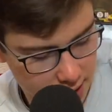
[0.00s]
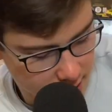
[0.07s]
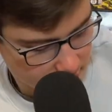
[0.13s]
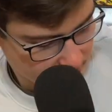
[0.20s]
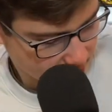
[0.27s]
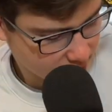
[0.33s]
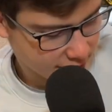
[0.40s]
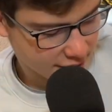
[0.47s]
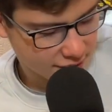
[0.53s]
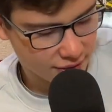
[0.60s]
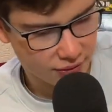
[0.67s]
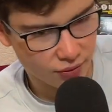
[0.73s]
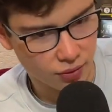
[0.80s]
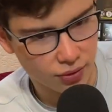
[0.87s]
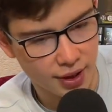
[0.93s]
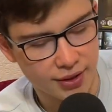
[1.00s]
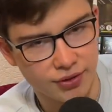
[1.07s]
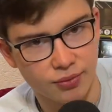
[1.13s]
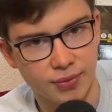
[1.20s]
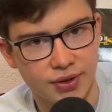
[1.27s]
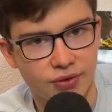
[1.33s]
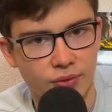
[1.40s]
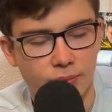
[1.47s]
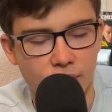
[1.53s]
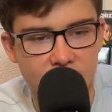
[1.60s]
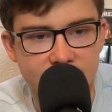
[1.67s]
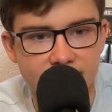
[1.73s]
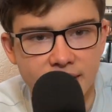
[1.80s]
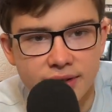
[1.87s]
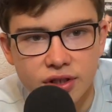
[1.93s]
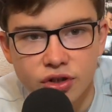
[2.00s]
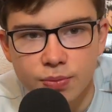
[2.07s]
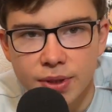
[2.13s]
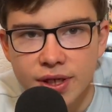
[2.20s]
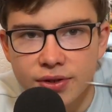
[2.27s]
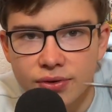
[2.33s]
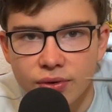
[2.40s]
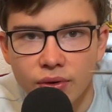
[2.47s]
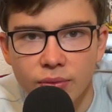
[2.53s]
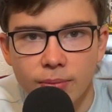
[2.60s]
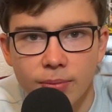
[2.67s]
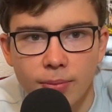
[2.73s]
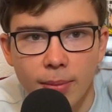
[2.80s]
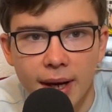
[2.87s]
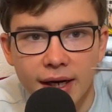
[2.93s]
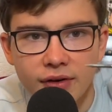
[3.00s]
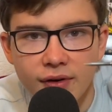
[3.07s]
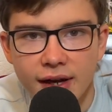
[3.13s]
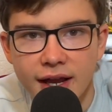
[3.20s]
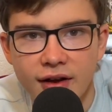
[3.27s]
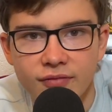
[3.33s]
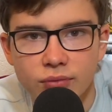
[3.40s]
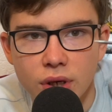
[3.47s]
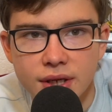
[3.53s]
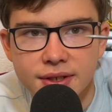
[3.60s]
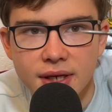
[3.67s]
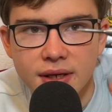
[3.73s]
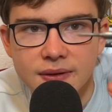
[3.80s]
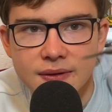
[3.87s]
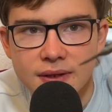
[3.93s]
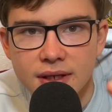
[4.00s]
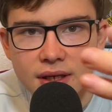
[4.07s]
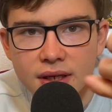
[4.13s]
in so, also mit so brust Darts gespielt, so Michael van Gerven brust Darts.